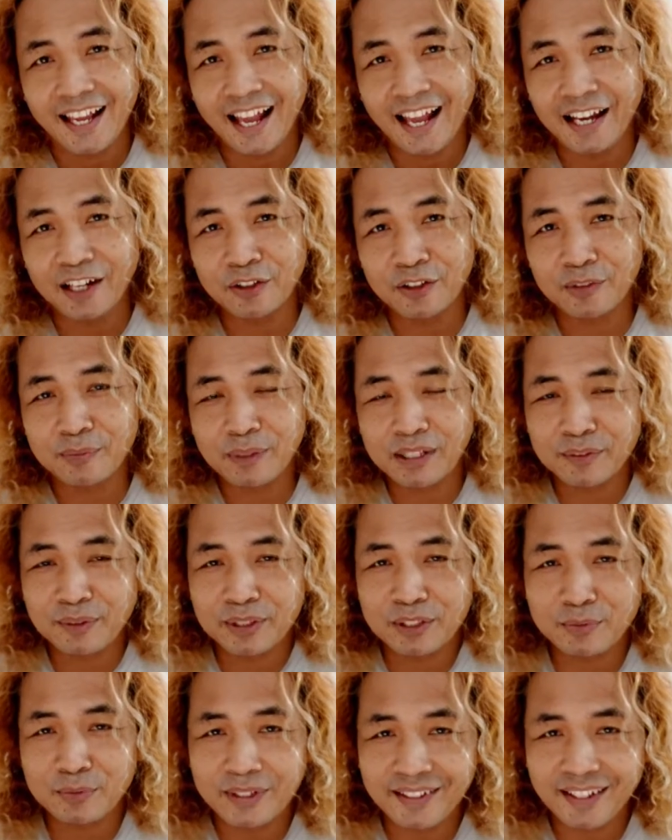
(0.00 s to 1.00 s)
Halo
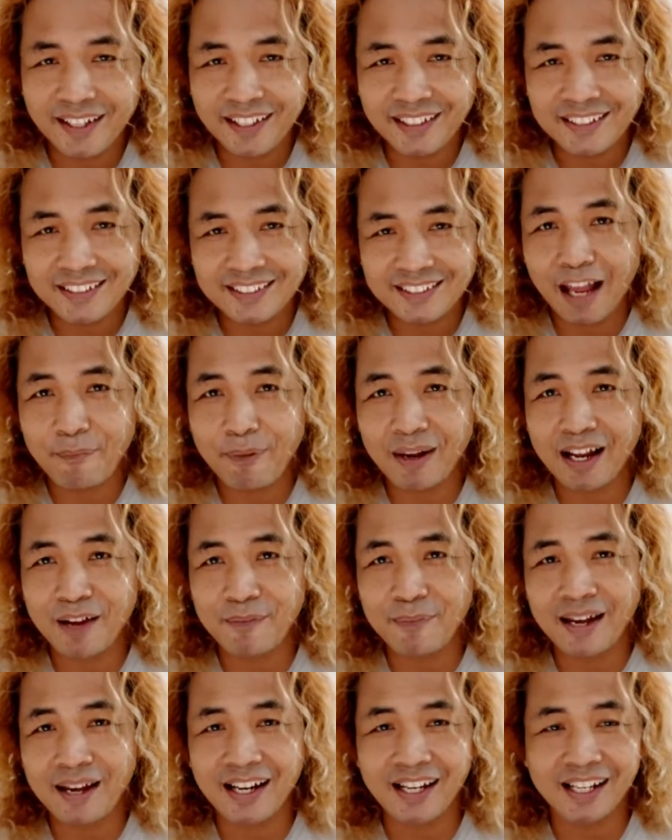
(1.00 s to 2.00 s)
teman-teman semuanya, apa
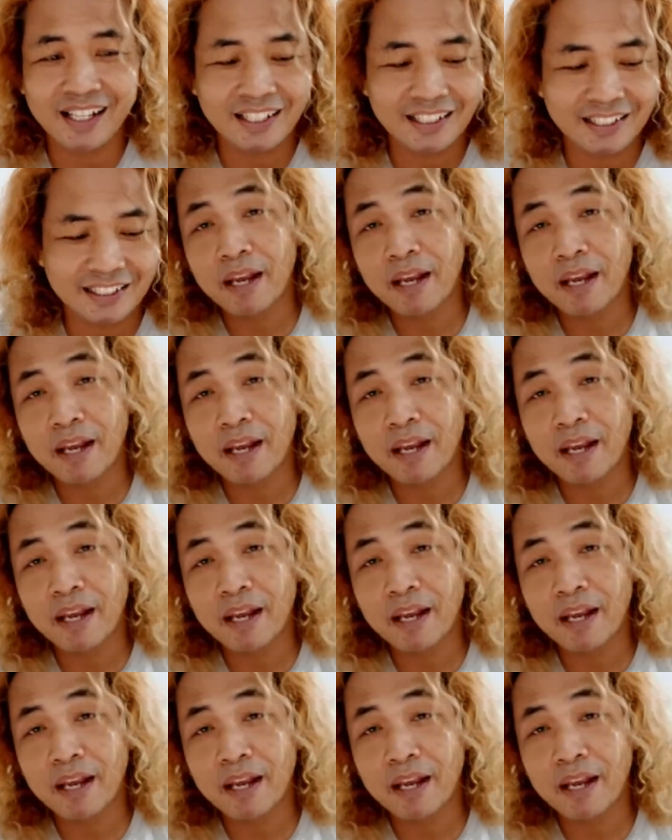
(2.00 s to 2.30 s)
kabar?